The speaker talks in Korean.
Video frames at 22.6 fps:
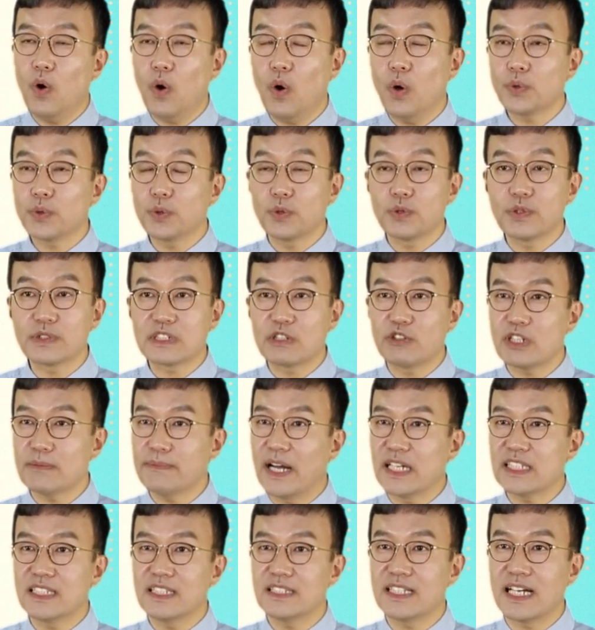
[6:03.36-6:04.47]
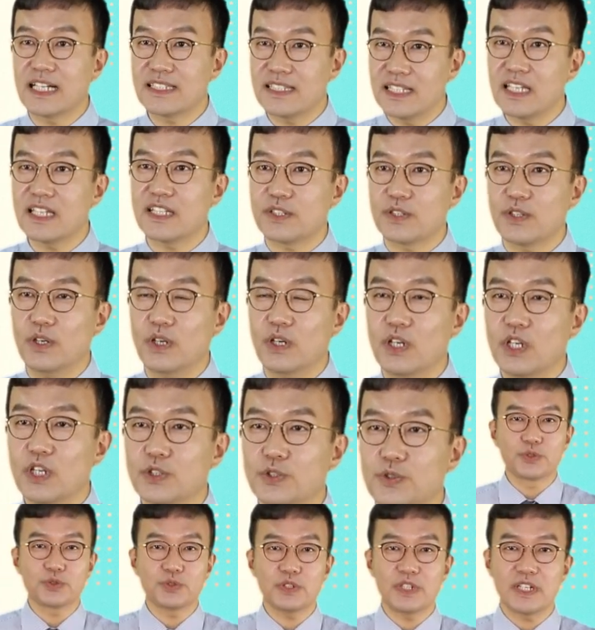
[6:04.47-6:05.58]
어, 요 글자 우리 많이 낯이 익죠?
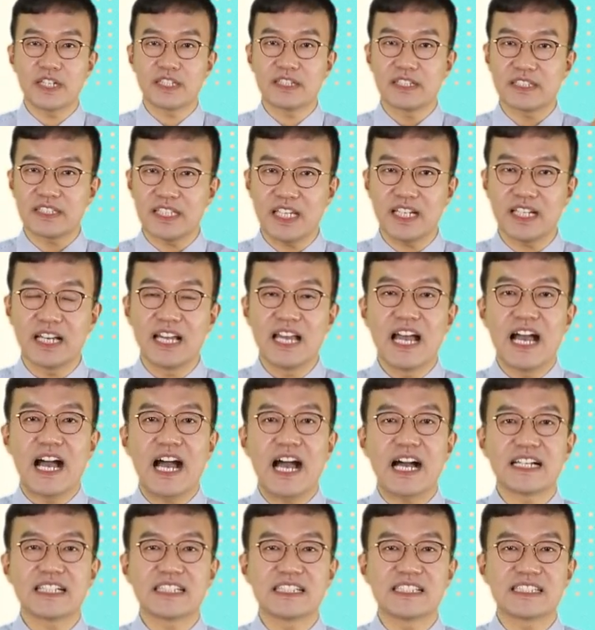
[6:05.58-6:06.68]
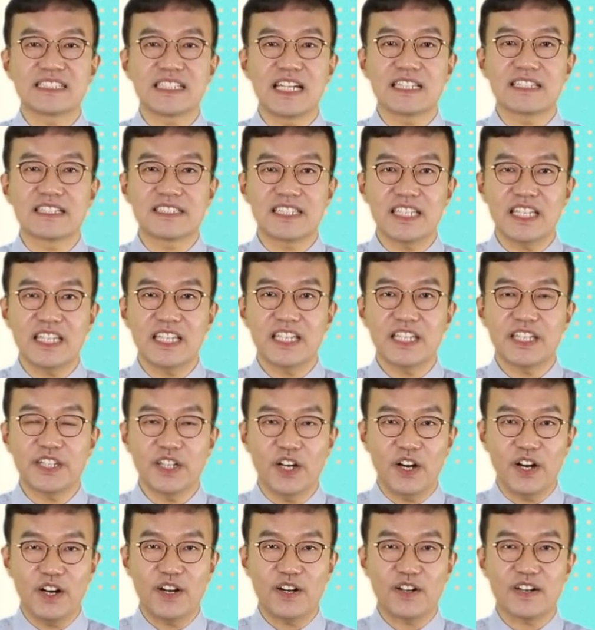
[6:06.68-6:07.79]
중국어의 특징. 한 글자의 뜻이
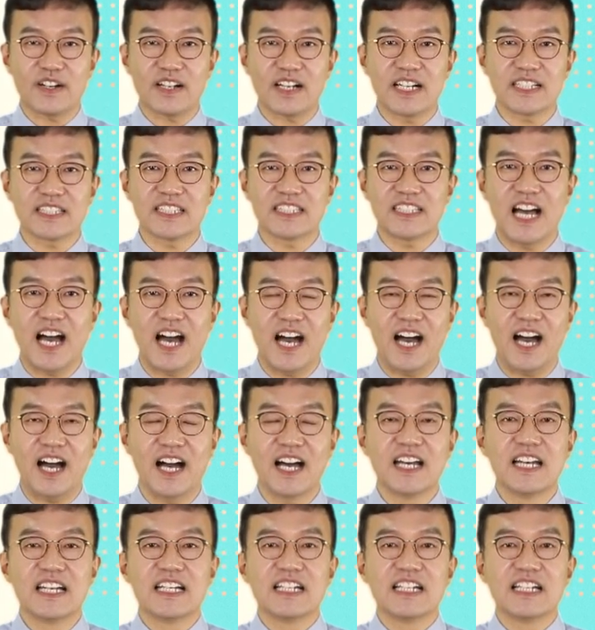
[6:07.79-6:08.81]
여러 가지다.